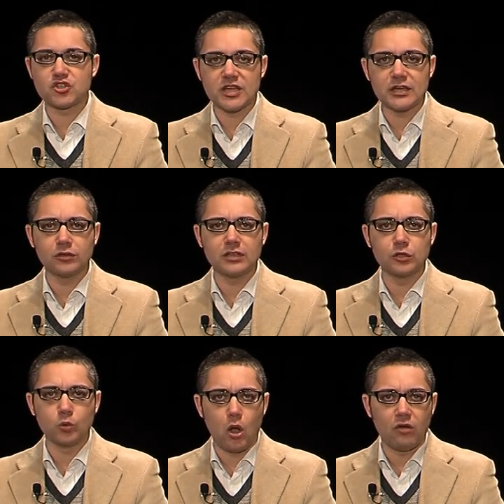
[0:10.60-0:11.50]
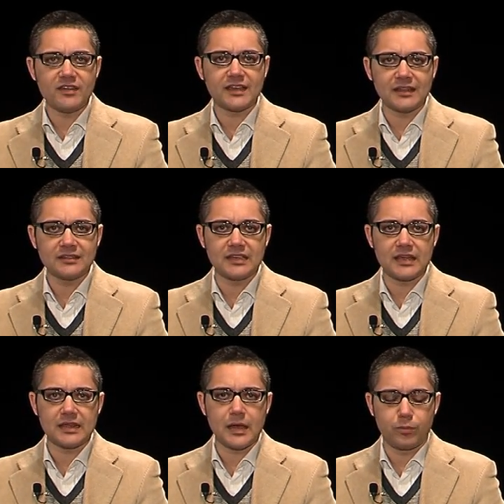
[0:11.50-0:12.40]
cielo di nuovi
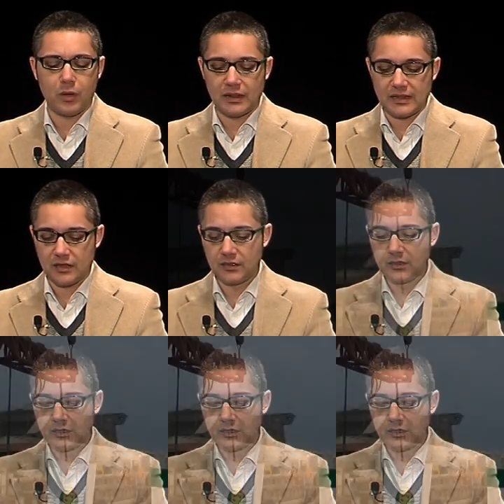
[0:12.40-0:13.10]
cantieri a Puania.